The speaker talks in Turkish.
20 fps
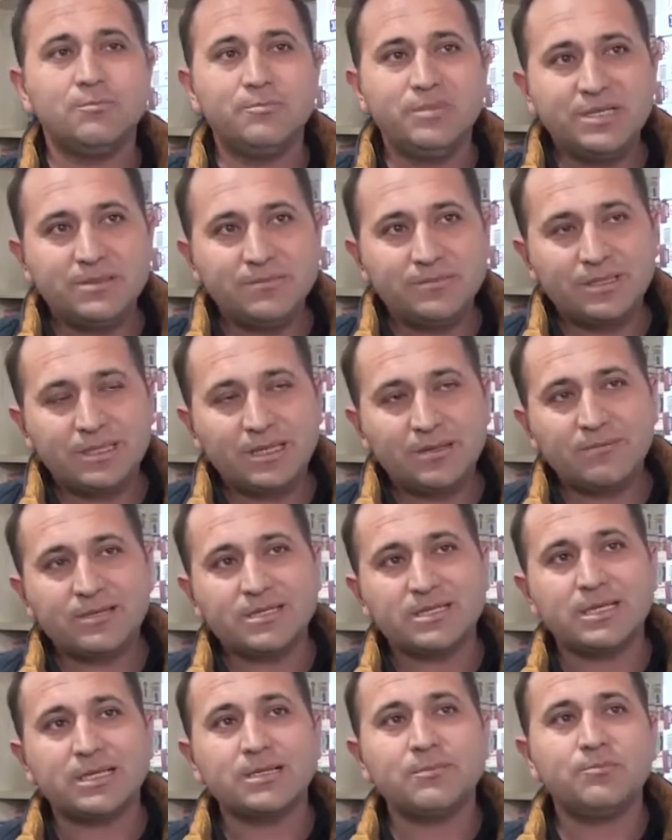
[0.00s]
Biz
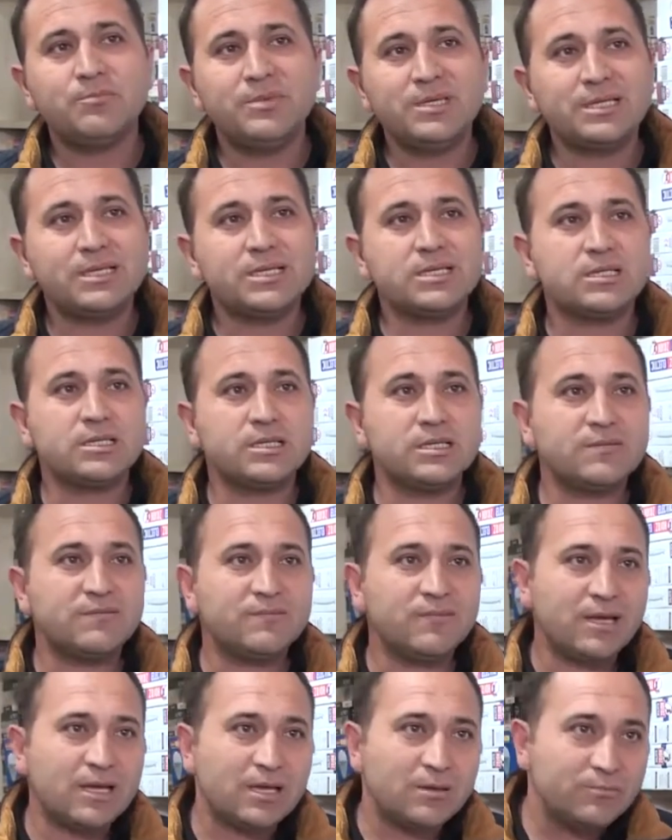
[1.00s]
bitiremezsek bir kişi
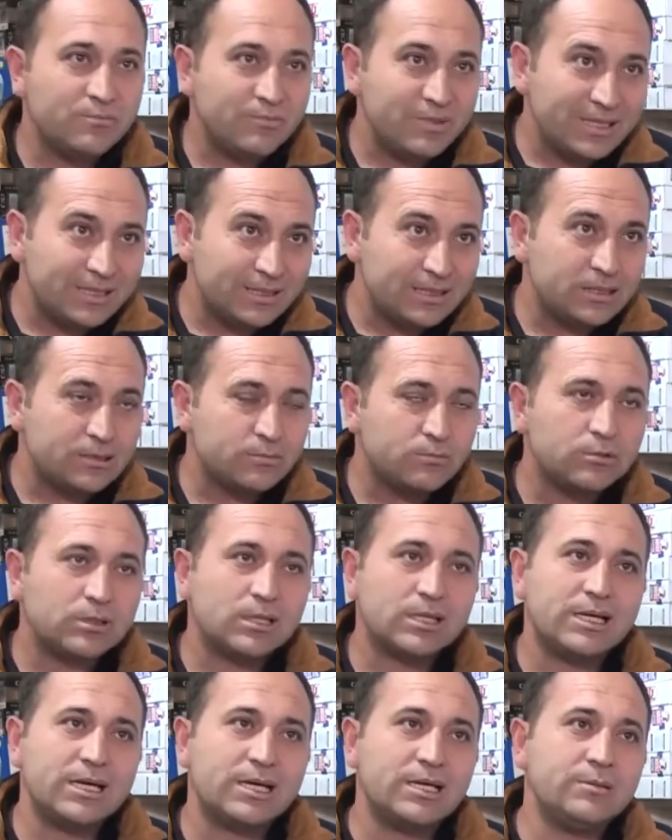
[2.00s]
veya birileri
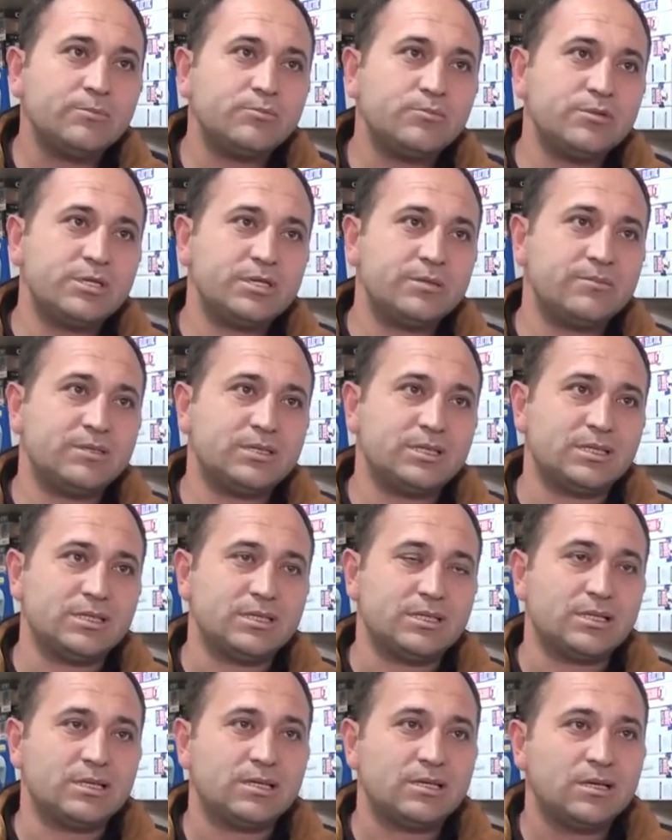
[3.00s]
mutlaka gelip bu işi
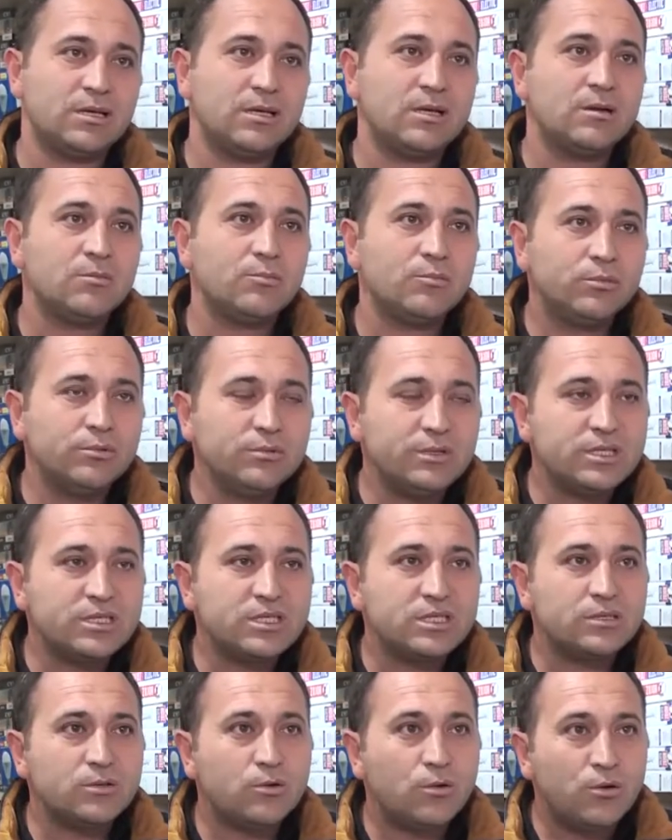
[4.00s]
bitirir. Evet. Bunun
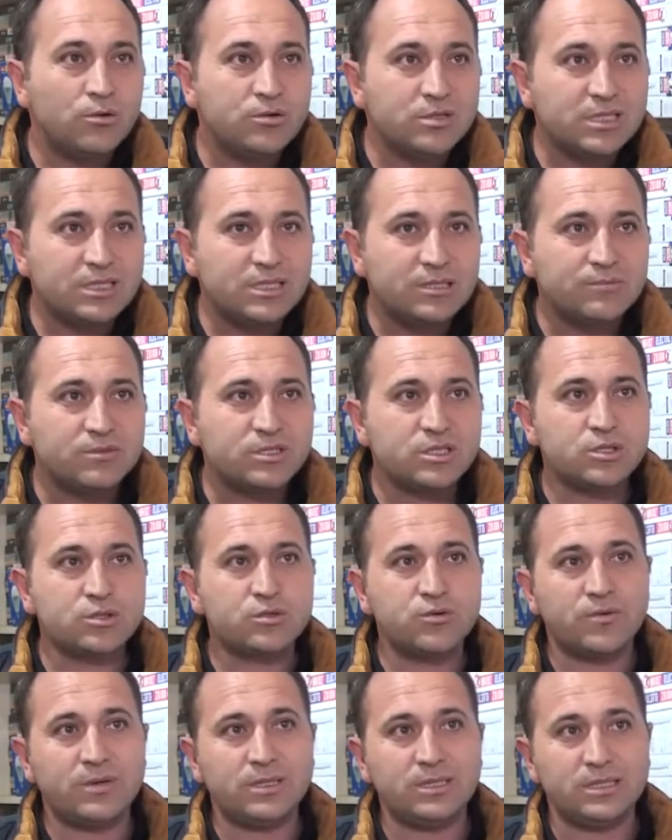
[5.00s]
için önceliğimiz iş
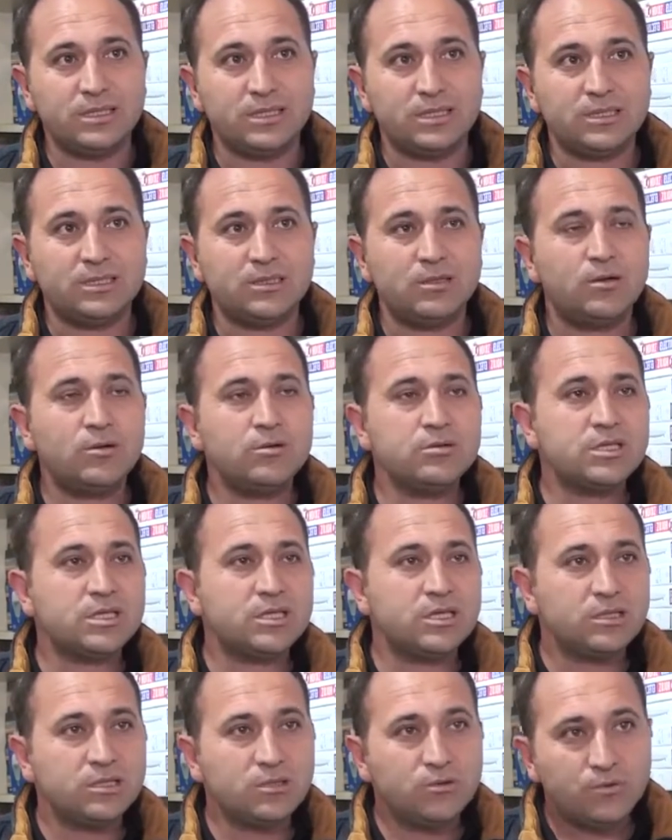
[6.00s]
güvenliği. Önce
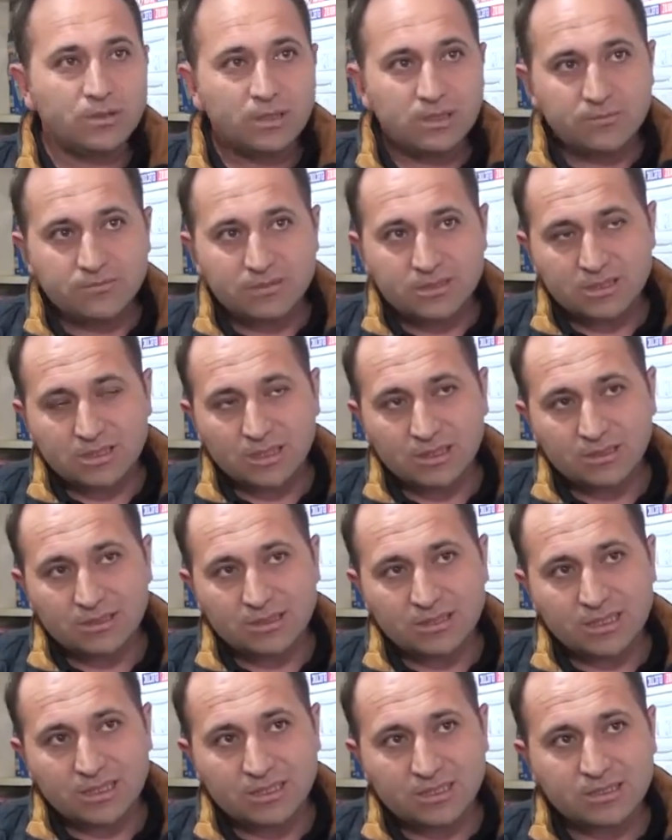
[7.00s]
kendi güvenliğimizi
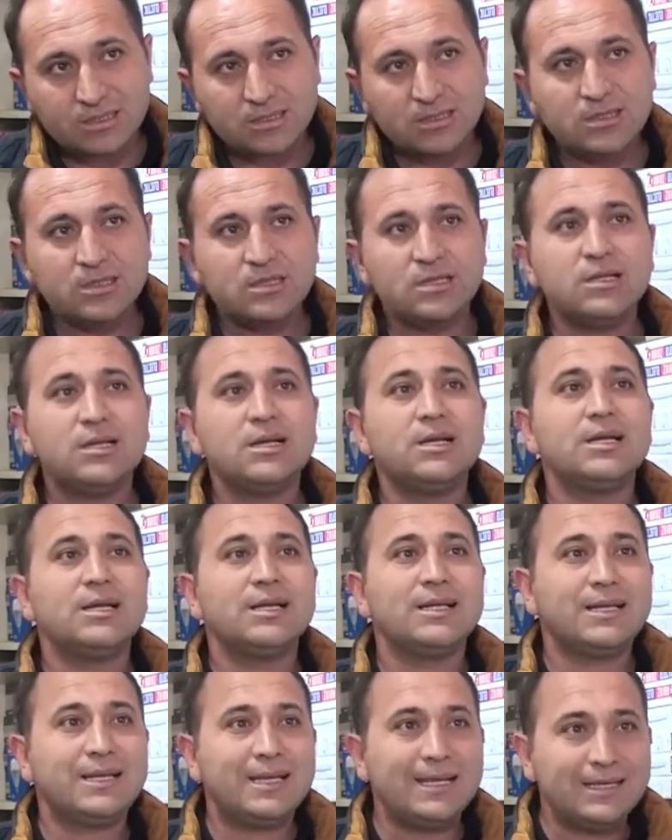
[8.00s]
sağlayacağız. Hı hı
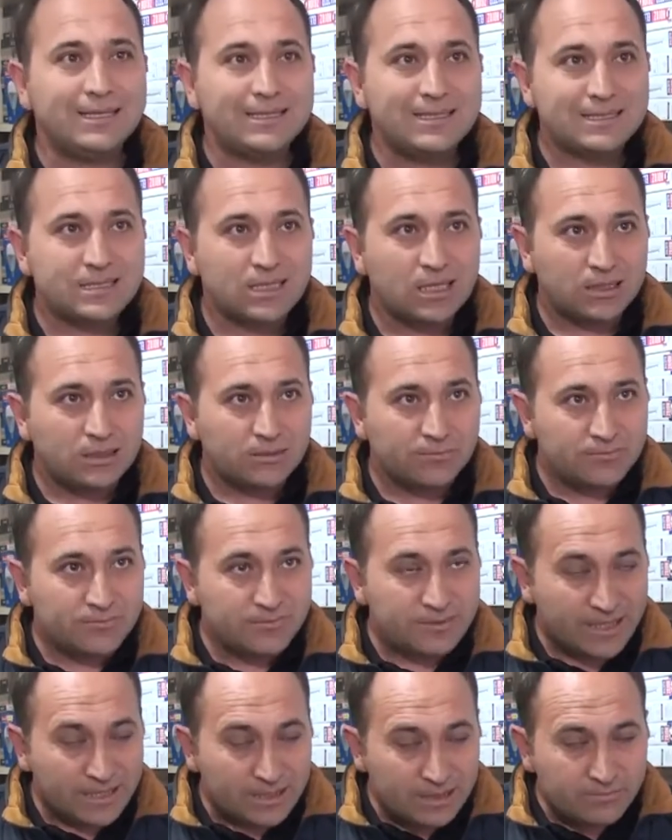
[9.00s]
kendi
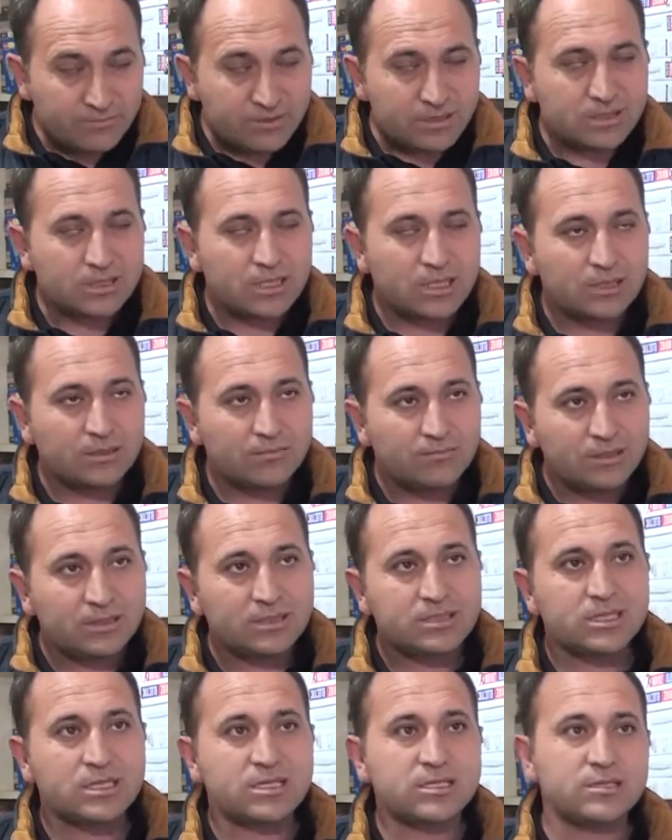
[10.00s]
sağlamı kendimizi sağlama
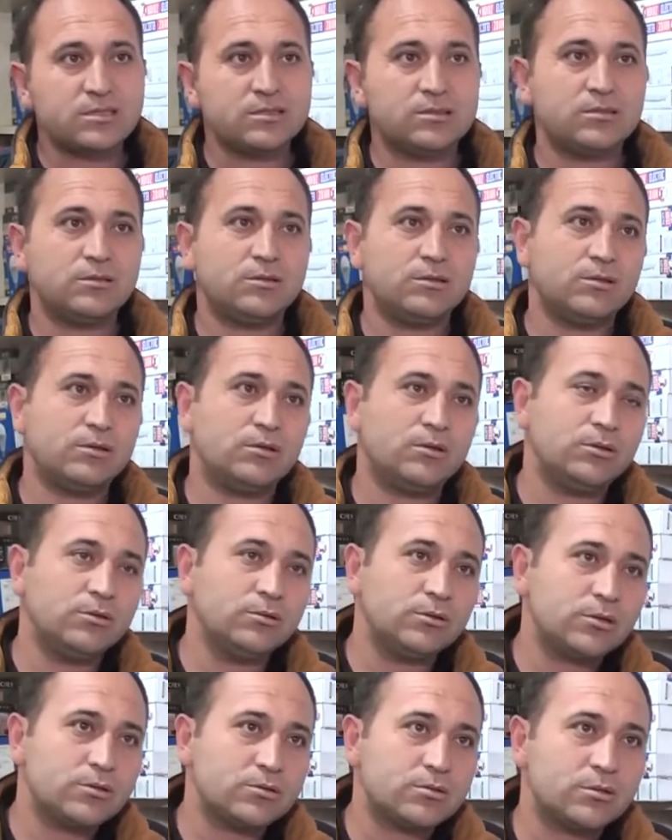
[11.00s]
alacağız. Evet.
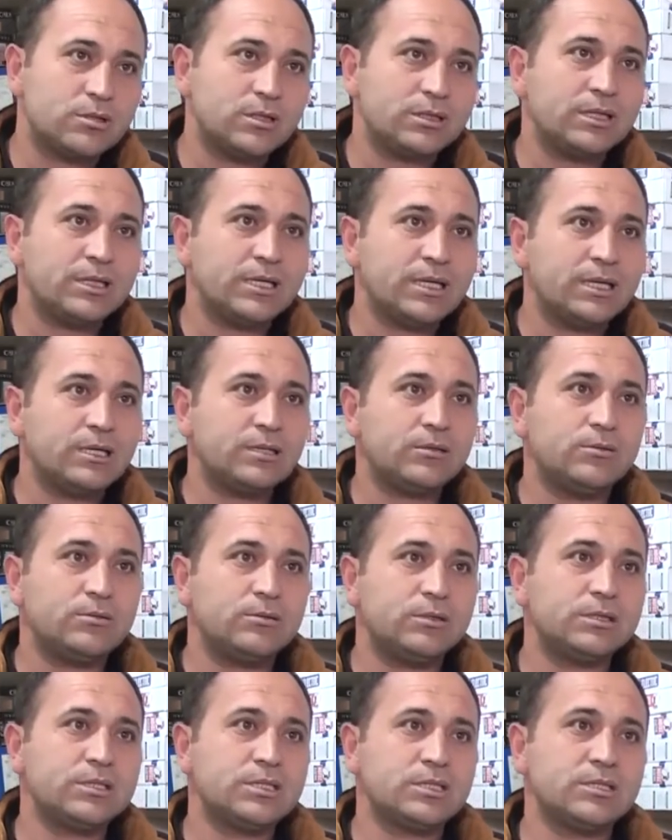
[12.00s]
Ondan sonra da gerekli
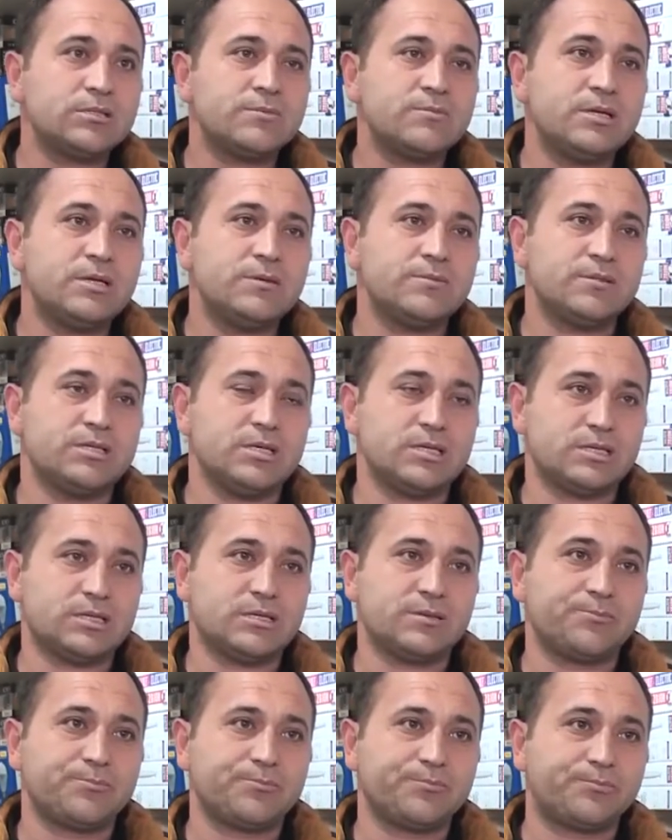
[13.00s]
olan çalışmayı
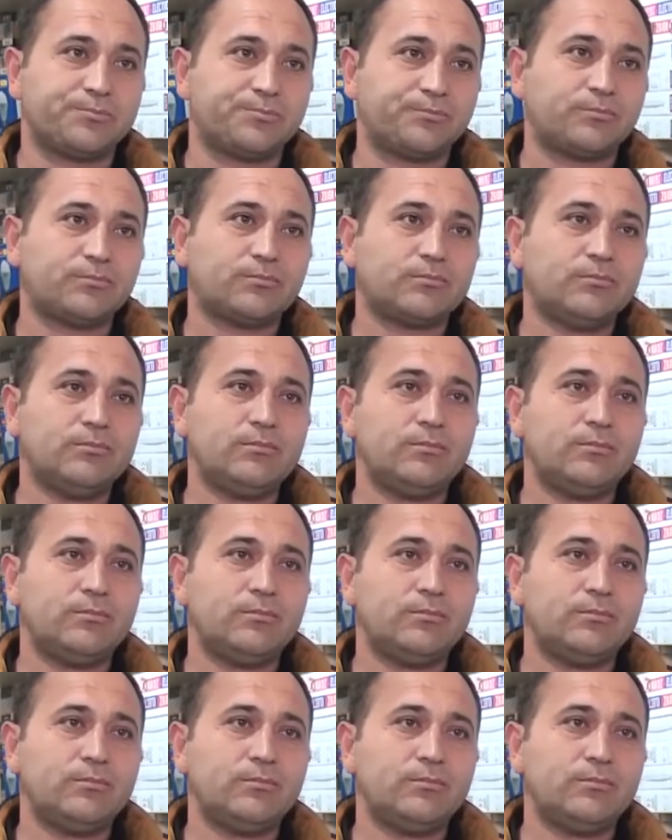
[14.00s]
yapacağız. Evet.